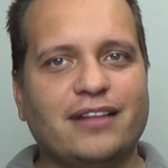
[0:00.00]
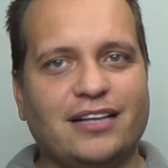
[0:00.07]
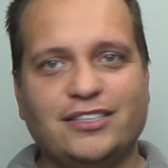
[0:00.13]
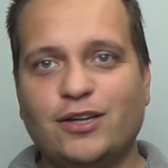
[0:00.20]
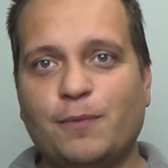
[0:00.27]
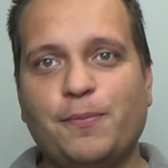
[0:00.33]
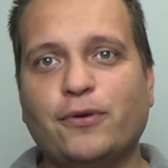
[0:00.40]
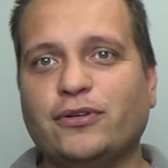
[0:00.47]

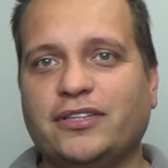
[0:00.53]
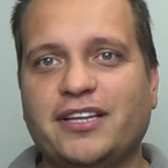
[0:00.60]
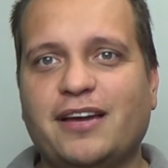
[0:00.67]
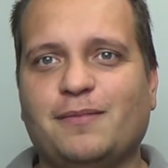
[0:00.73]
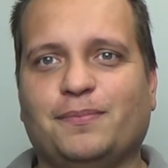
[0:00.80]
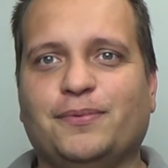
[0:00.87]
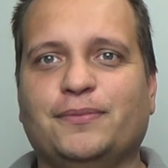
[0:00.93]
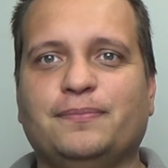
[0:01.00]
nasceu há pouco
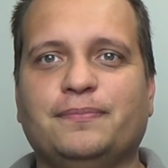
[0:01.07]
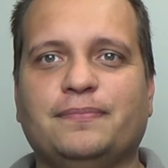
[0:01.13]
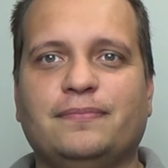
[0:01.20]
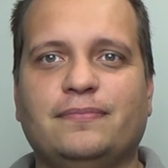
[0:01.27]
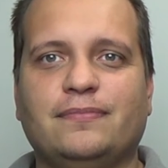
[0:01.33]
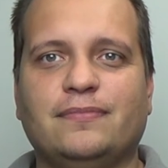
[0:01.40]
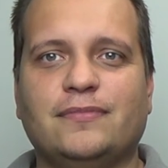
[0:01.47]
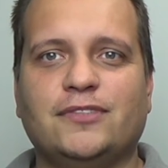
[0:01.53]
tempo.
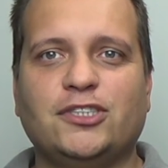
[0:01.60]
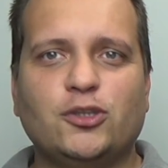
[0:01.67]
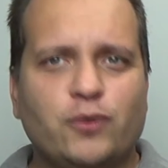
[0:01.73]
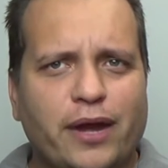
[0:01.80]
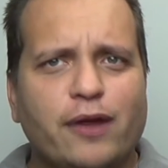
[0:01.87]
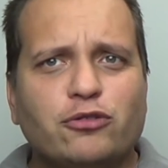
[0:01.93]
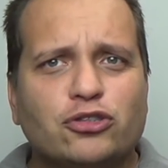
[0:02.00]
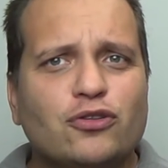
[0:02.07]

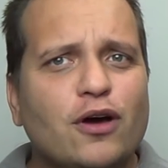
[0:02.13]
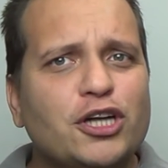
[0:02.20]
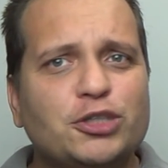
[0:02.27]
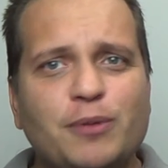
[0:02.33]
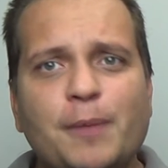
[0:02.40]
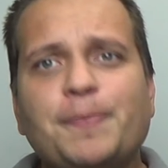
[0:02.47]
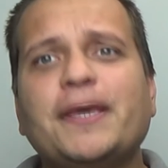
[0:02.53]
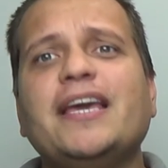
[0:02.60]
Segurei os dois
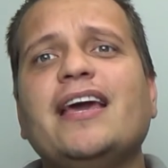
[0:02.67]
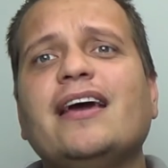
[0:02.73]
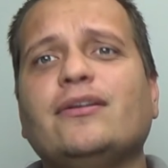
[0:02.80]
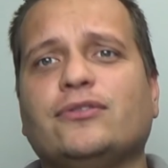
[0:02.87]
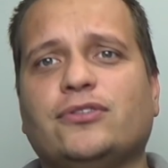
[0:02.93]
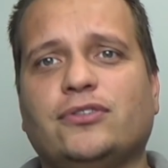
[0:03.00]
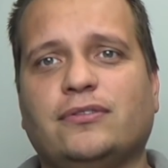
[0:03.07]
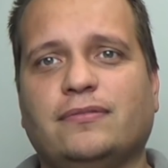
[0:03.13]
bem
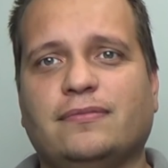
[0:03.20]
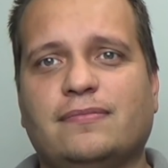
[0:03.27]
pequenos.